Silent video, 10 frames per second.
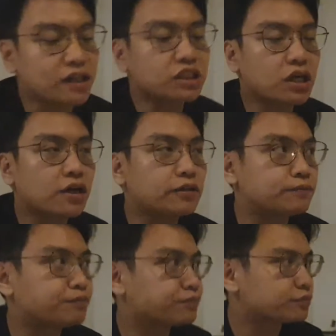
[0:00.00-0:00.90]
Para
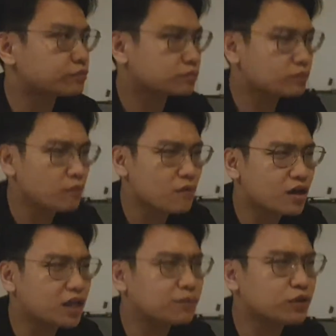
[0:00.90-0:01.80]
siyang,
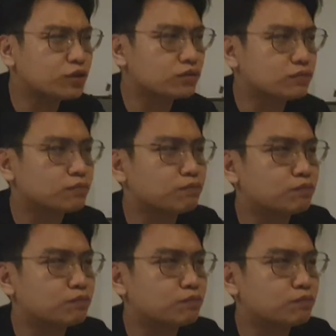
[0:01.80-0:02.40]
alam niyo yung